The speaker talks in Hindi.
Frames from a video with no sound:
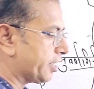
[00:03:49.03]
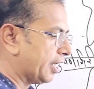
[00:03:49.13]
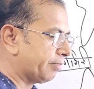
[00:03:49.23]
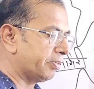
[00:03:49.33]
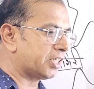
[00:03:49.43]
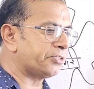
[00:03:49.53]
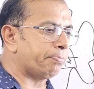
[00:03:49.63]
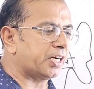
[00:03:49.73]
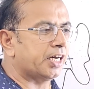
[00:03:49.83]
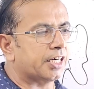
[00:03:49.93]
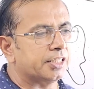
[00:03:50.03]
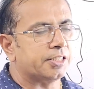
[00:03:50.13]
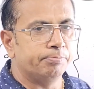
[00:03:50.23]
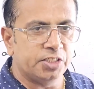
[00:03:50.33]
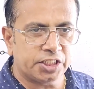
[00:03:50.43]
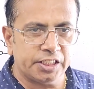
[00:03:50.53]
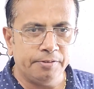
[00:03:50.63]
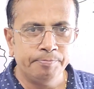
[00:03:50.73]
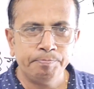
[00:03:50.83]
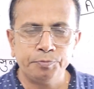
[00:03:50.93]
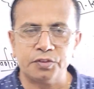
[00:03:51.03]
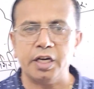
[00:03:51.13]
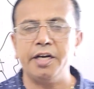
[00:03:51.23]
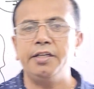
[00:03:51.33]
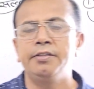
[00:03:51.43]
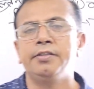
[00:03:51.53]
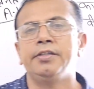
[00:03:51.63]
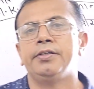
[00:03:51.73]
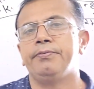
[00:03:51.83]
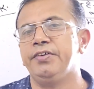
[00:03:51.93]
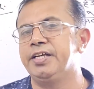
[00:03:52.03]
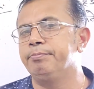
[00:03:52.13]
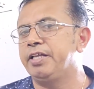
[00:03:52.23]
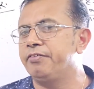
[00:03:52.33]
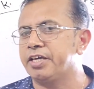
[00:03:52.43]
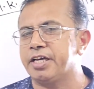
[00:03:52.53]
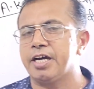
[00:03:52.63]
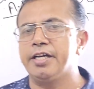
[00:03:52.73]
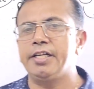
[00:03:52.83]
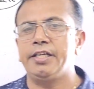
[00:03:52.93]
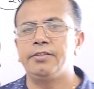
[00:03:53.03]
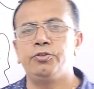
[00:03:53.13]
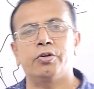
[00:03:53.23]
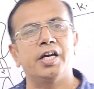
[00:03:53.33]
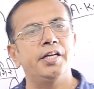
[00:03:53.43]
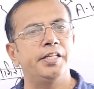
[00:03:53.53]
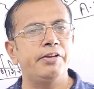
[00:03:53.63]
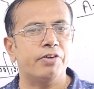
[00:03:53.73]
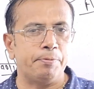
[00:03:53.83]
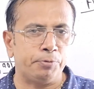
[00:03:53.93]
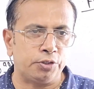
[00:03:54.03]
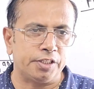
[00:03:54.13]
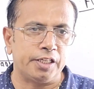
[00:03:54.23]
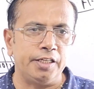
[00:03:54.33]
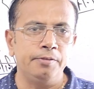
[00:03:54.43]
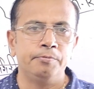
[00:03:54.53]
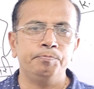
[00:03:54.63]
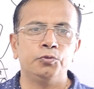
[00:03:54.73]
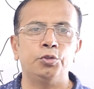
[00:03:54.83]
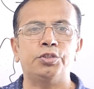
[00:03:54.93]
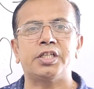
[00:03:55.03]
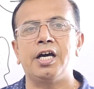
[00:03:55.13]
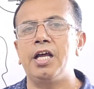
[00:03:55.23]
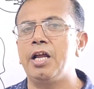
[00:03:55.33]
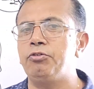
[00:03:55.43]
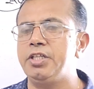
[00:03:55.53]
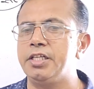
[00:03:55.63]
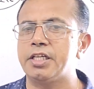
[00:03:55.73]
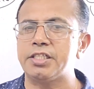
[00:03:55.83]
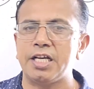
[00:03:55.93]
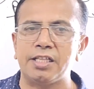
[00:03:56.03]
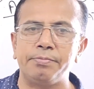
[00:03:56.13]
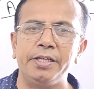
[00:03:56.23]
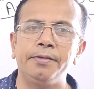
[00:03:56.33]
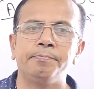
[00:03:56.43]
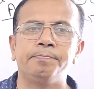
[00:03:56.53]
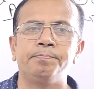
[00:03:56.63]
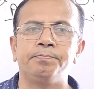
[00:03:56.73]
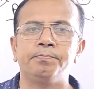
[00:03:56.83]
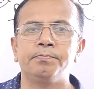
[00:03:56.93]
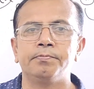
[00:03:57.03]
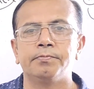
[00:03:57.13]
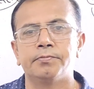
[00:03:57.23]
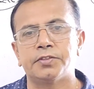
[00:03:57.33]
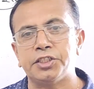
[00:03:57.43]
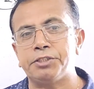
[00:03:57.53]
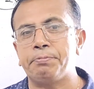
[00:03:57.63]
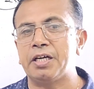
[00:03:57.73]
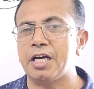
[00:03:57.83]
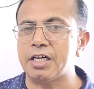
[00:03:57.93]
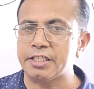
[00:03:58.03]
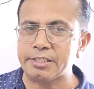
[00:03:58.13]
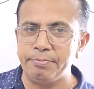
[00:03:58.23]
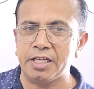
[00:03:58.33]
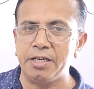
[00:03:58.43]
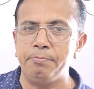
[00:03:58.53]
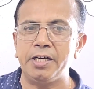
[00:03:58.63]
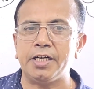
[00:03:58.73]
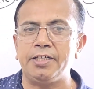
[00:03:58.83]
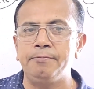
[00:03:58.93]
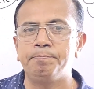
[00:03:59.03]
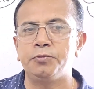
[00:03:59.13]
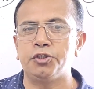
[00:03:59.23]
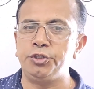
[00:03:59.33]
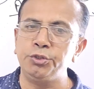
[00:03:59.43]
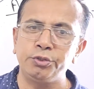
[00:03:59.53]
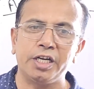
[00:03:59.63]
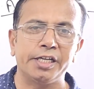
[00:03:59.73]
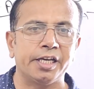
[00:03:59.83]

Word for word: के साथ में किस प्रकार का सामंजस्य था वीरमदेव की कहानी जो कानरदेव का पुत्र था उसका अलाउद्दीन के साथ में किस प्रकार का समीकरण बैठा और युद्ध का